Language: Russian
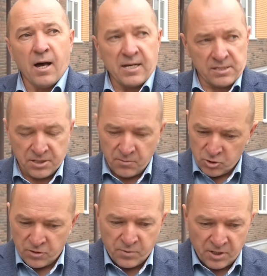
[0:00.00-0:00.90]
А затем
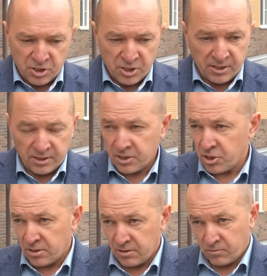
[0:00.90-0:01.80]
уже переезжать,
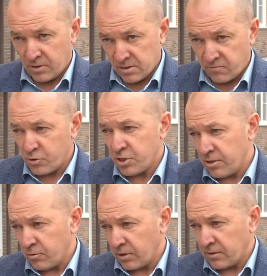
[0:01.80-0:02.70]
иначе у нас в
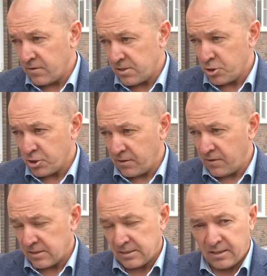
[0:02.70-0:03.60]
очереди только 200
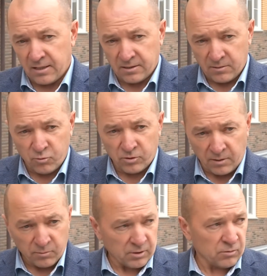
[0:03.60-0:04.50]
человек стоят. Это будет
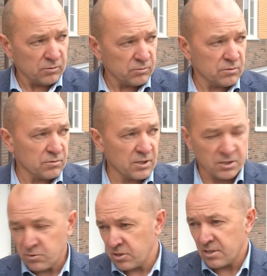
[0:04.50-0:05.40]
как бы такое, ну,
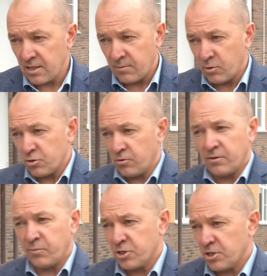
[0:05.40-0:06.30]
скажем, социальное большое
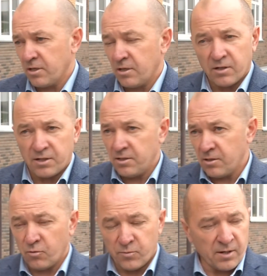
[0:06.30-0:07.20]
напряжение, и
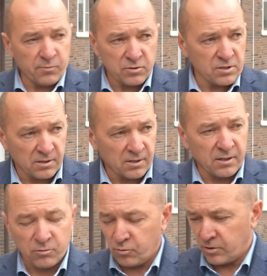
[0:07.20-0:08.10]
родители у меня просто
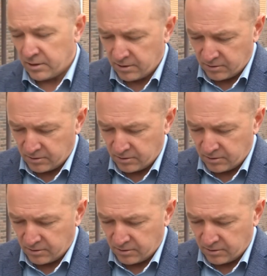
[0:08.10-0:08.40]
негодуют от